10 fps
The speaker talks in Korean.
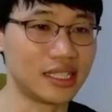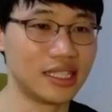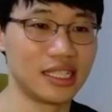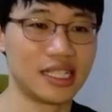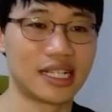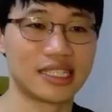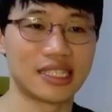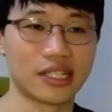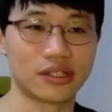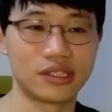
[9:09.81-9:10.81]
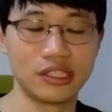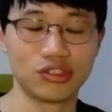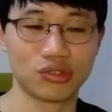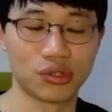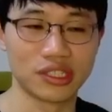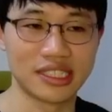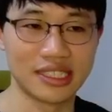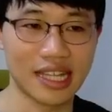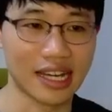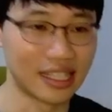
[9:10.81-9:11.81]
이라는 단어를 주어로
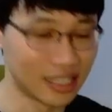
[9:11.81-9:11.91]
쓴다.